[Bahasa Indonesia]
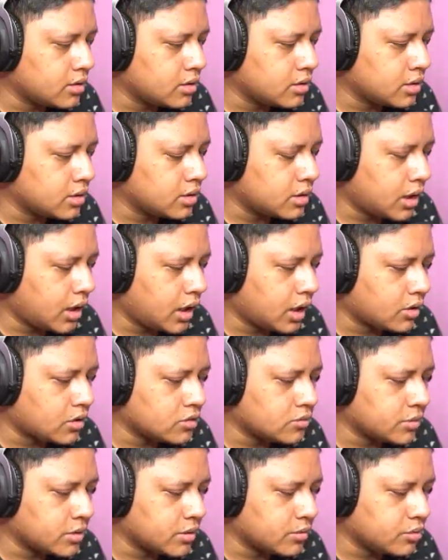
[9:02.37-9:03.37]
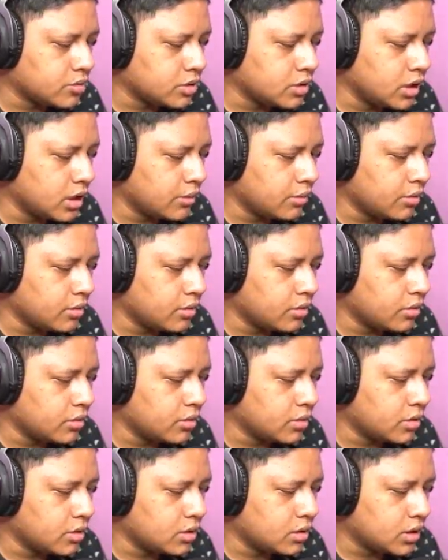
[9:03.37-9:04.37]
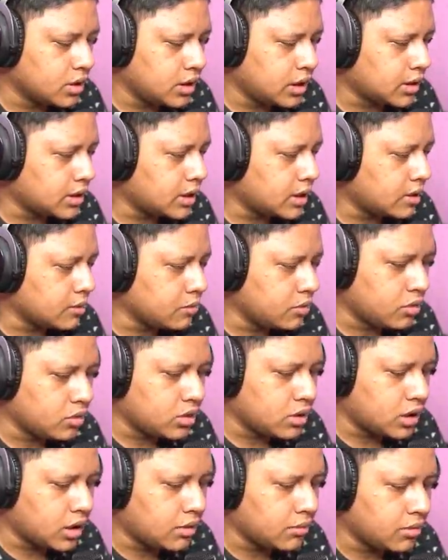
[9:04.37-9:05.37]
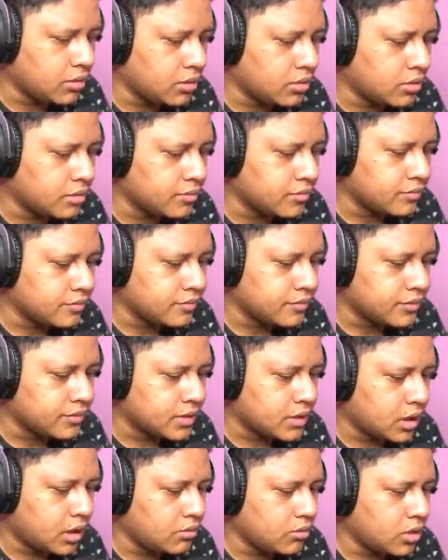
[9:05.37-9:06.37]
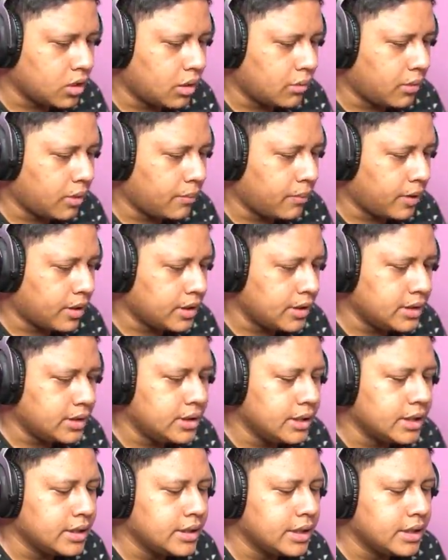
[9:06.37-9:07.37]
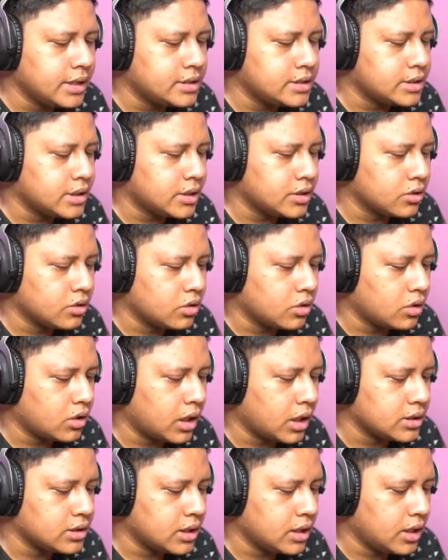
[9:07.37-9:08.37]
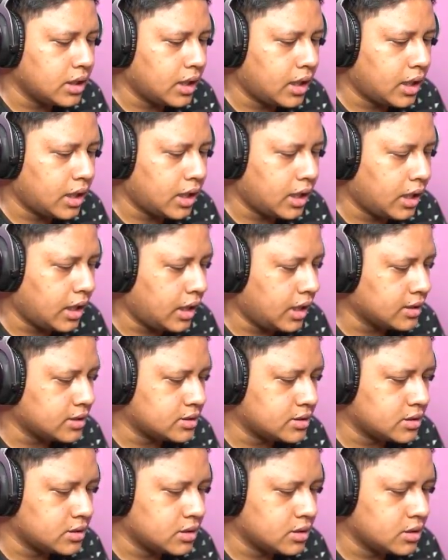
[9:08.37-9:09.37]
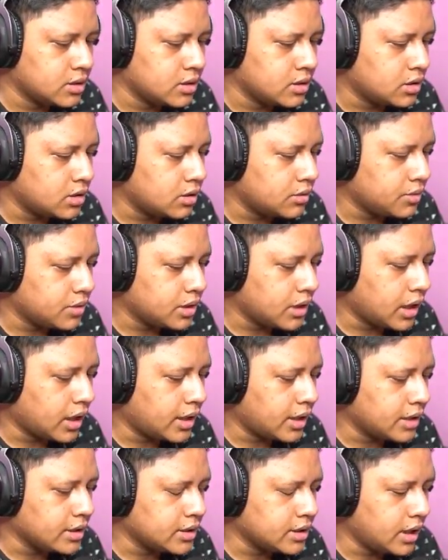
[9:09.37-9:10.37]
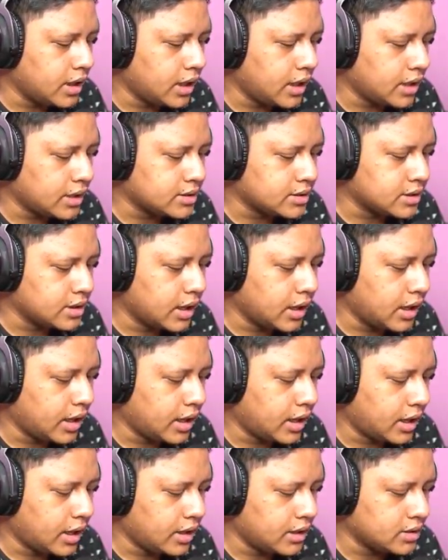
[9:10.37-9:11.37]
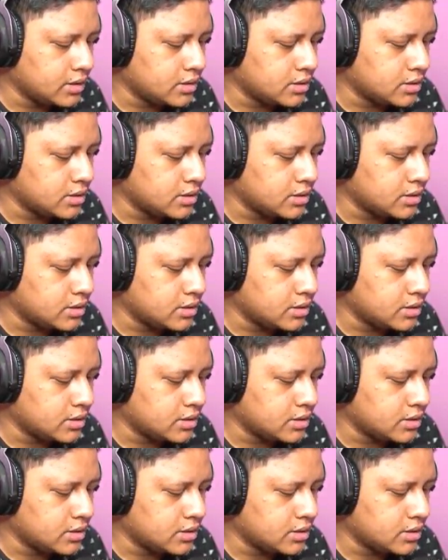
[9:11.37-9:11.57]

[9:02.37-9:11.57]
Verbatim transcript: kita harus meribut dia bro tenang tenang bro tenang bro kamu nggak apa-apa ih dia DC dong nggak jelas tim kita nggak ada yang jelas guys